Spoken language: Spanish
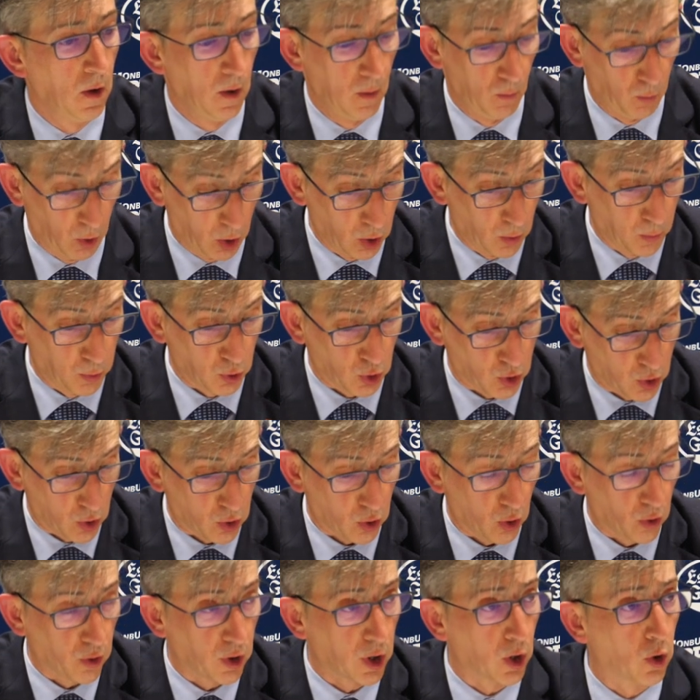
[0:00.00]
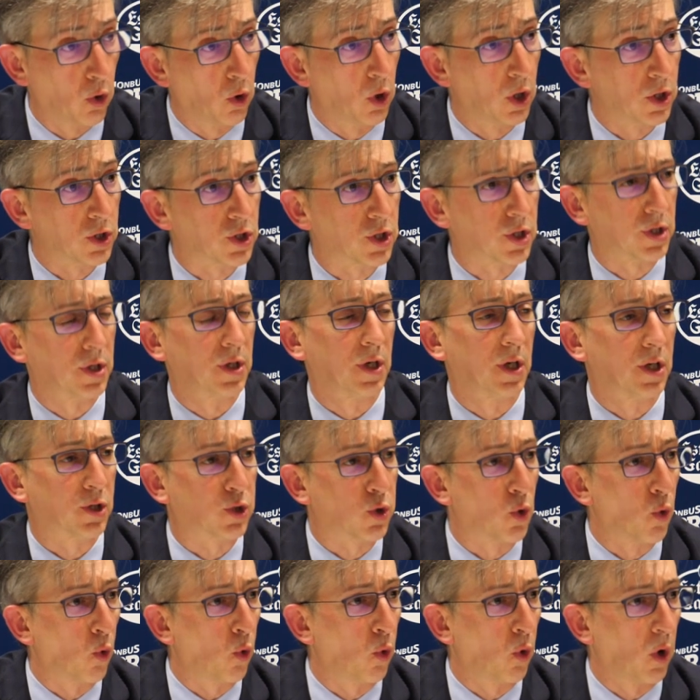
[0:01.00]
Bueno, pues Rodrigo es,
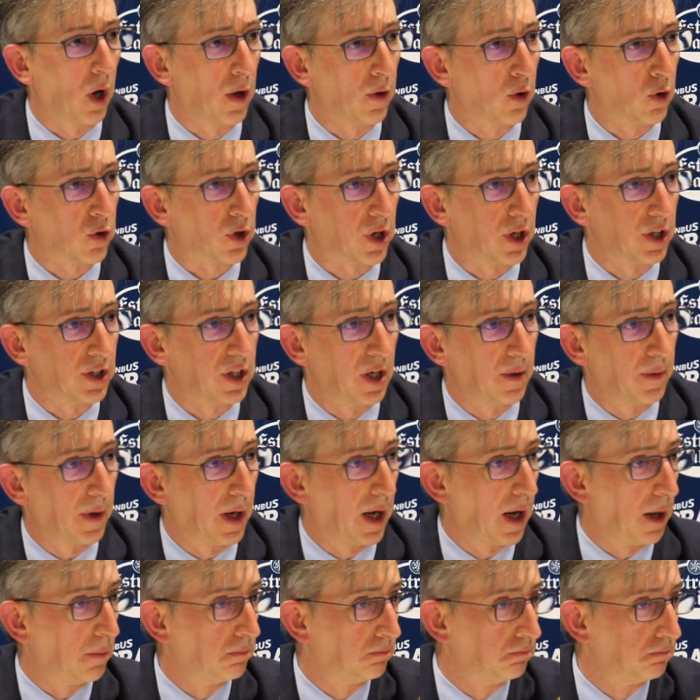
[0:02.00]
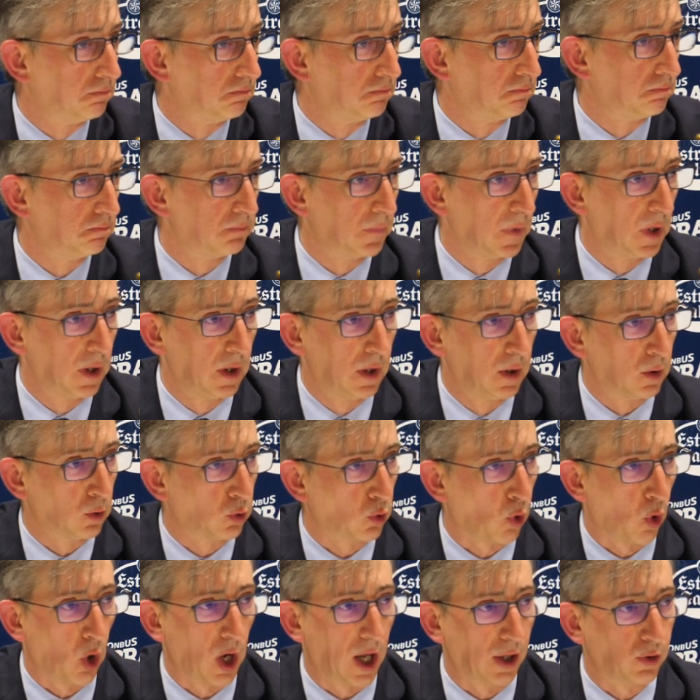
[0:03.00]
es, un jugador que lleva
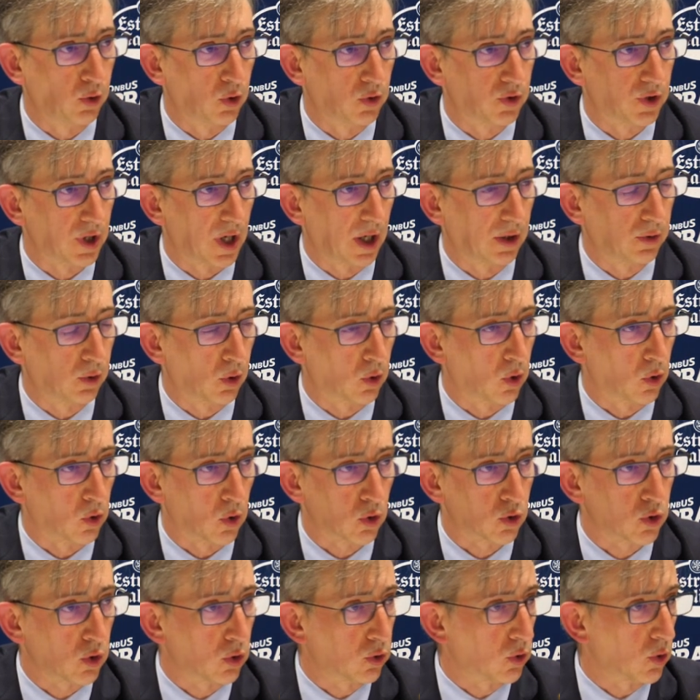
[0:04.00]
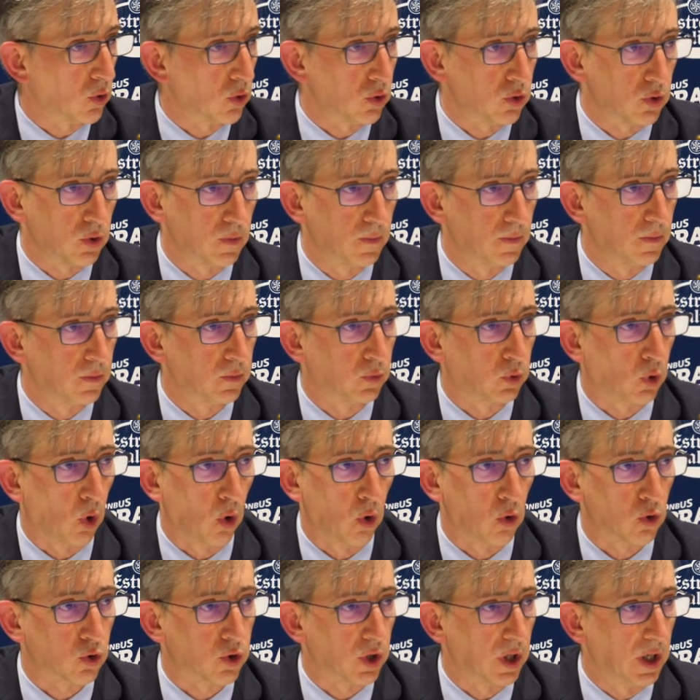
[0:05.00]
todo el año entrenando con nosotros
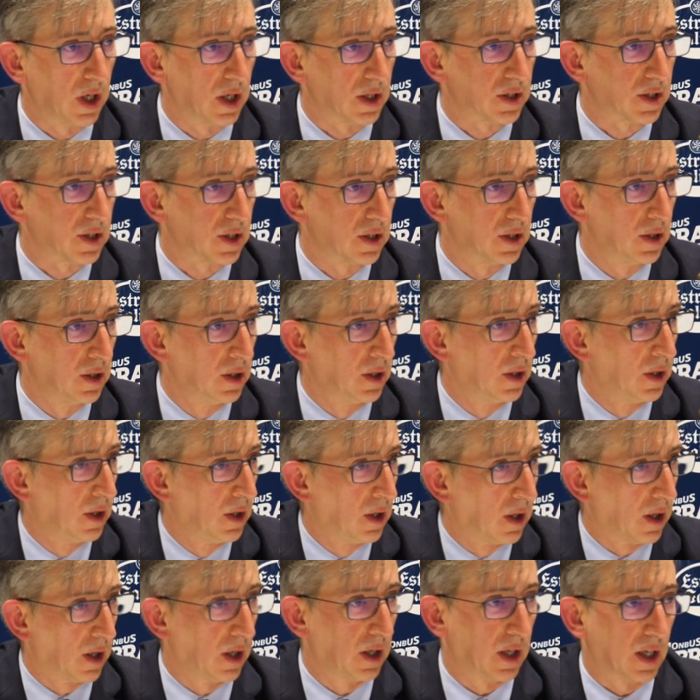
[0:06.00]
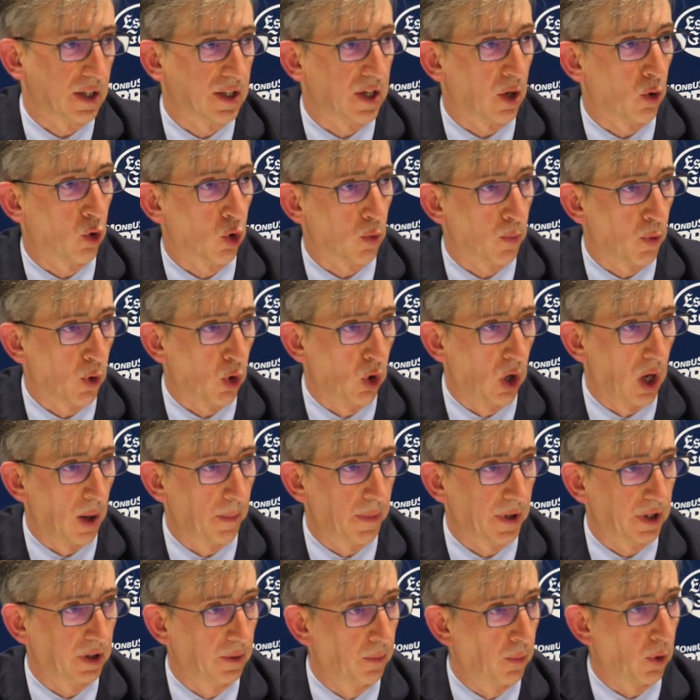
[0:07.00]
todos los días, que ya se incorporó en la
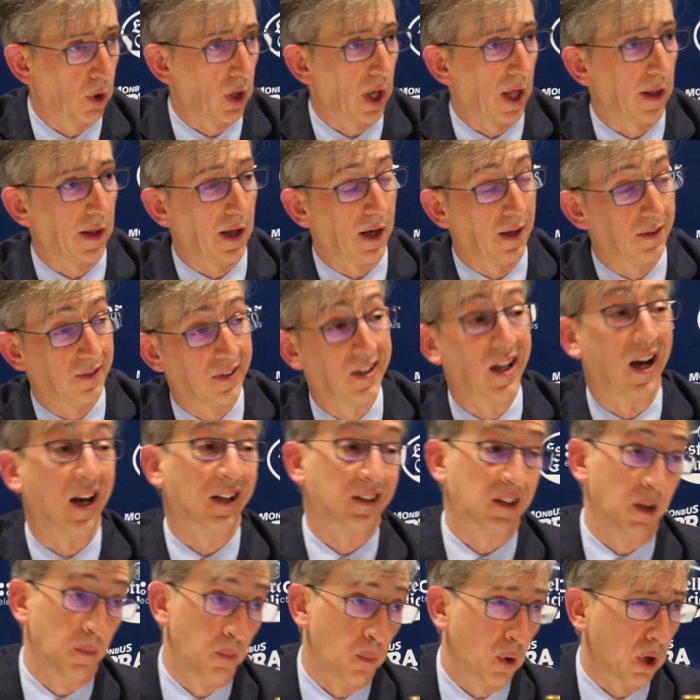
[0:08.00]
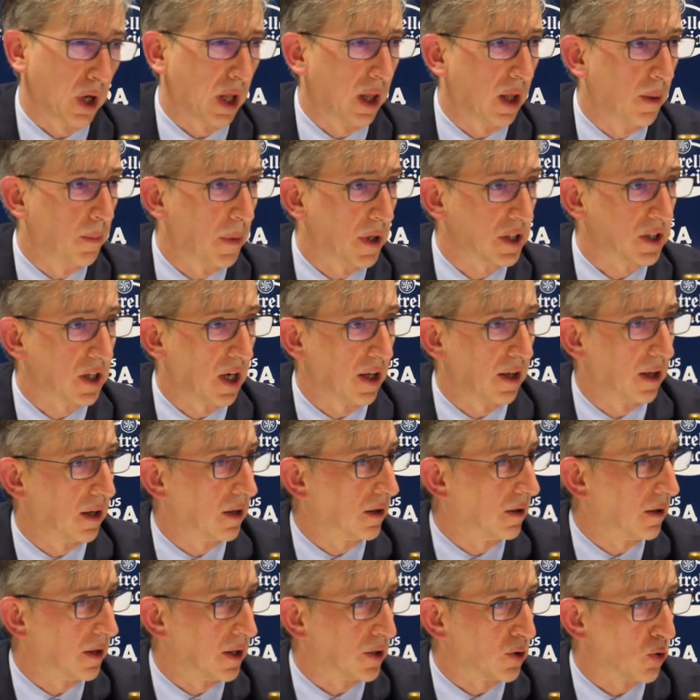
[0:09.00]
pretemporada de la temporada pasada,
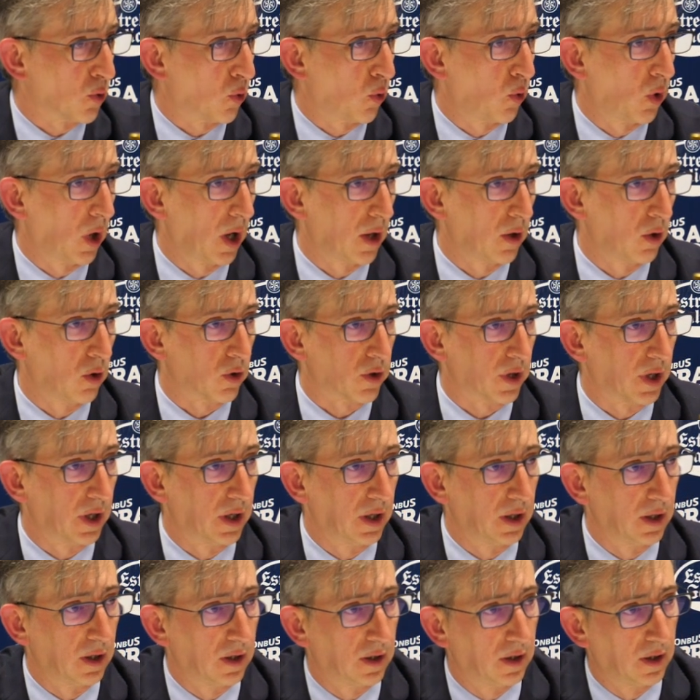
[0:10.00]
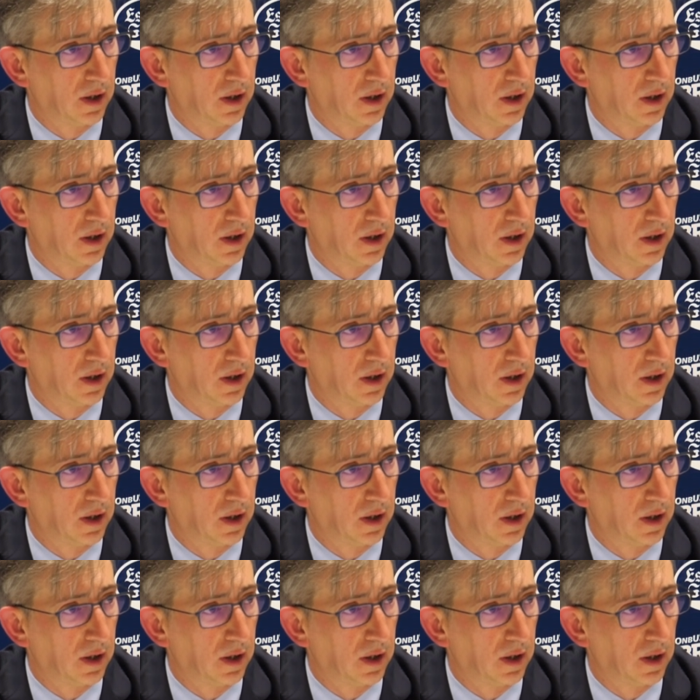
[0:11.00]
que es un jugador de